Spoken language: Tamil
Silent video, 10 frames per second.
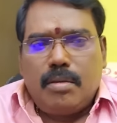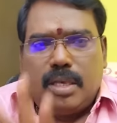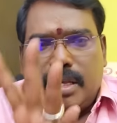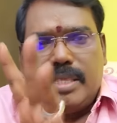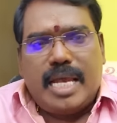
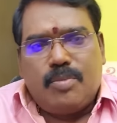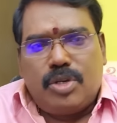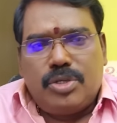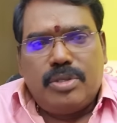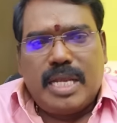இருந்தாலும்
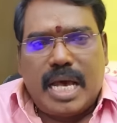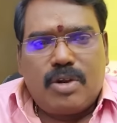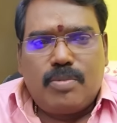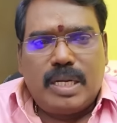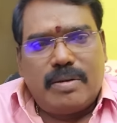ஒரு ஜோதிட
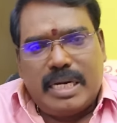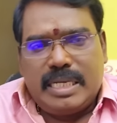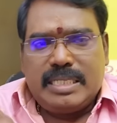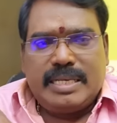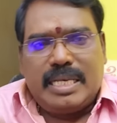ஆர்வம்
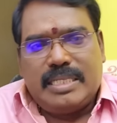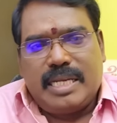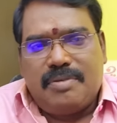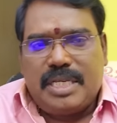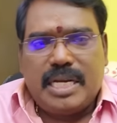உள்ளவர்களுக்கு
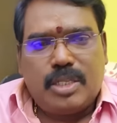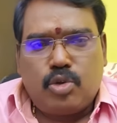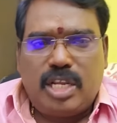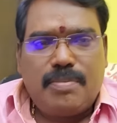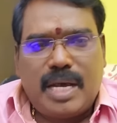சில விஷயங்கள்
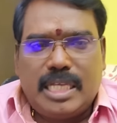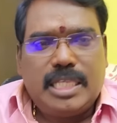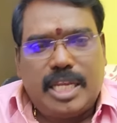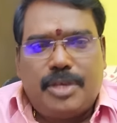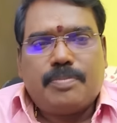துல்லியமாக
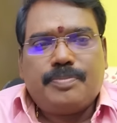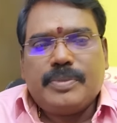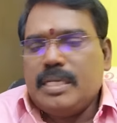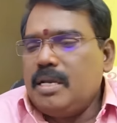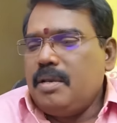தெரியும்
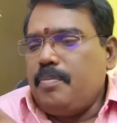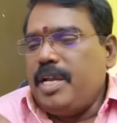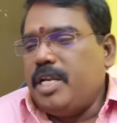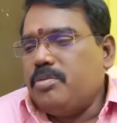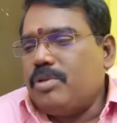
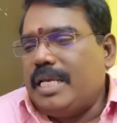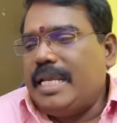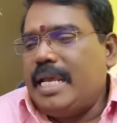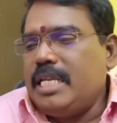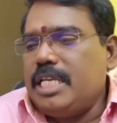மீண்டும்
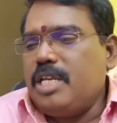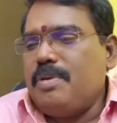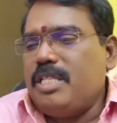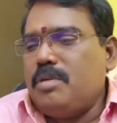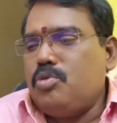சொல்லுகிறேன்
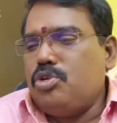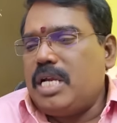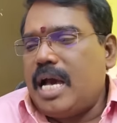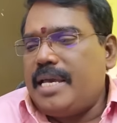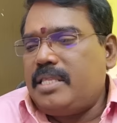இருபது மூன்று
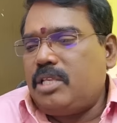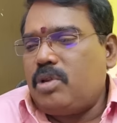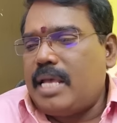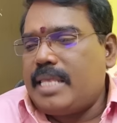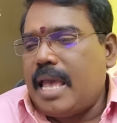ஆயிரத்தி
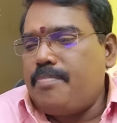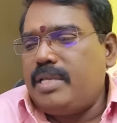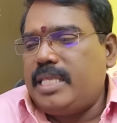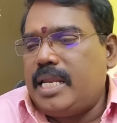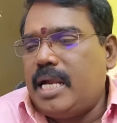தொள்ளாயிரத்தி
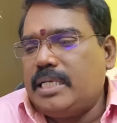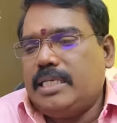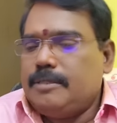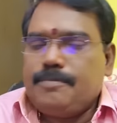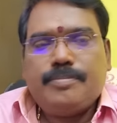ஐம்பத்தி
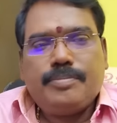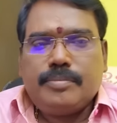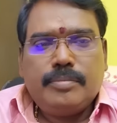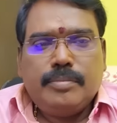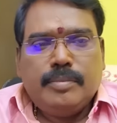நான்கு
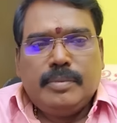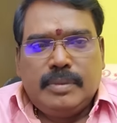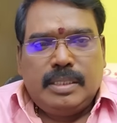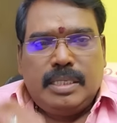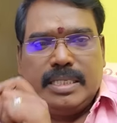
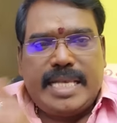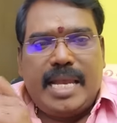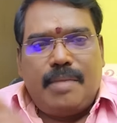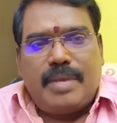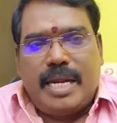
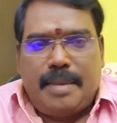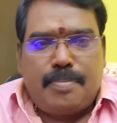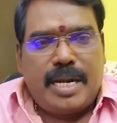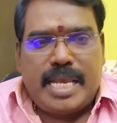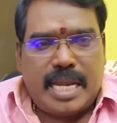சேலம்
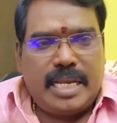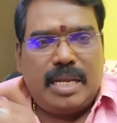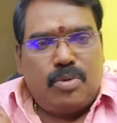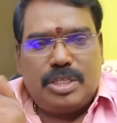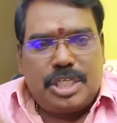எடைப்பாடி
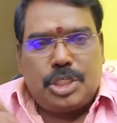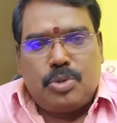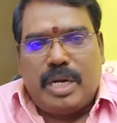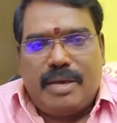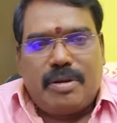அருகில் ஒரு
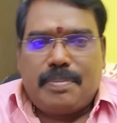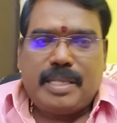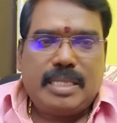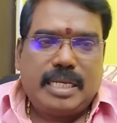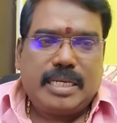சிற்றூரில் அவர்
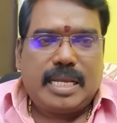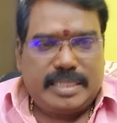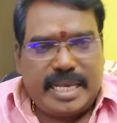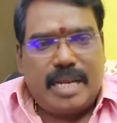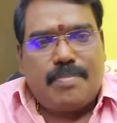பிறந்திருக்கிறார்
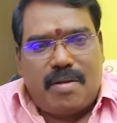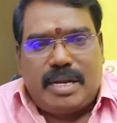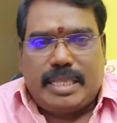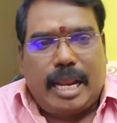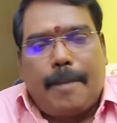சேலம்
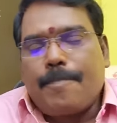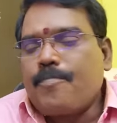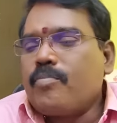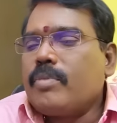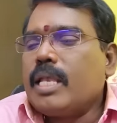மாவட்டத்தில்
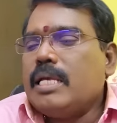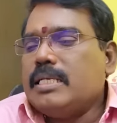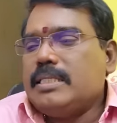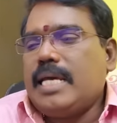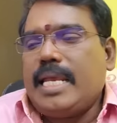
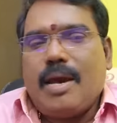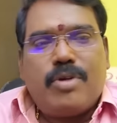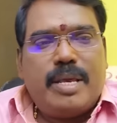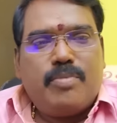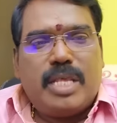சரி
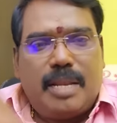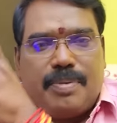அவருடைய முதல்ல இப்போ